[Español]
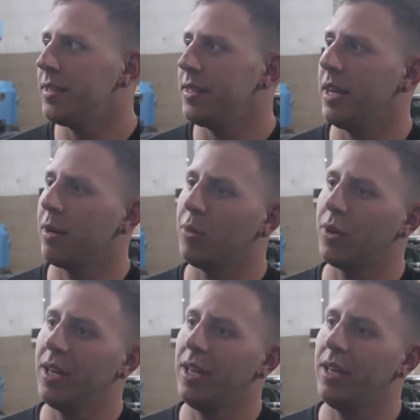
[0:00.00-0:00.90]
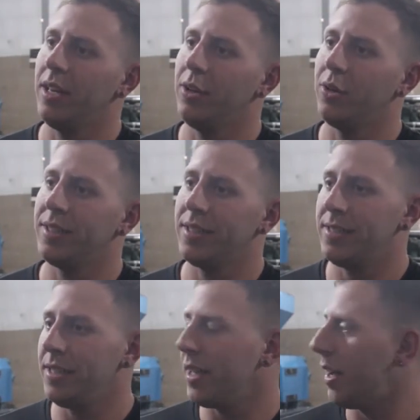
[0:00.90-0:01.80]
sería como que lo
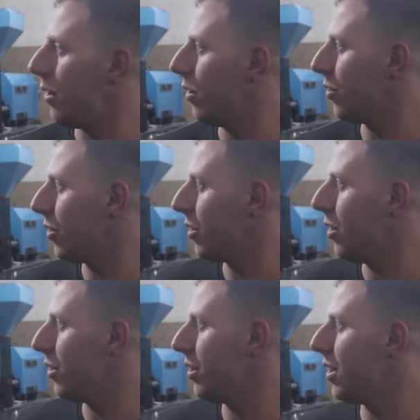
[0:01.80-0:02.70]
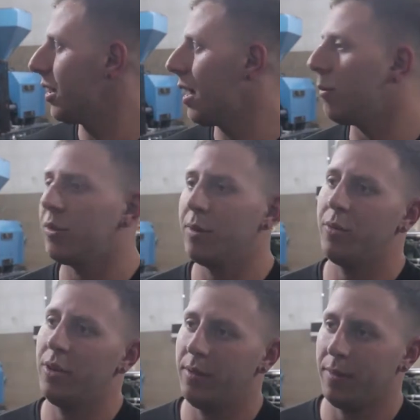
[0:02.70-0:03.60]
necesitan, nosotros si los inyectamos, no hay
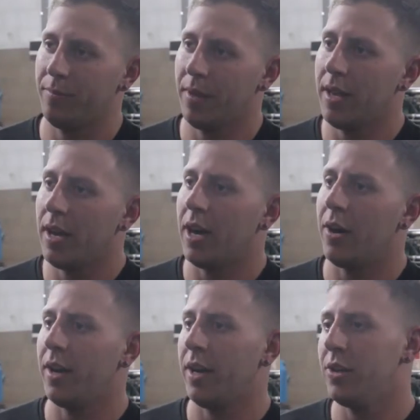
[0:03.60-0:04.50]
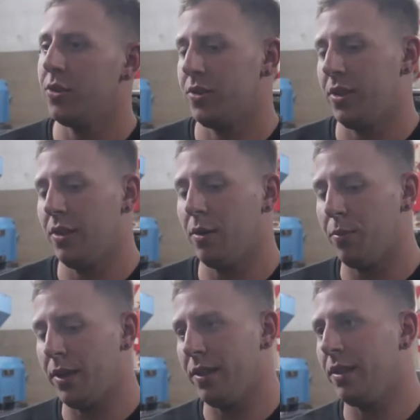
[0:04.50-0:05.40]
problema. Ahora, ellos si no pueden...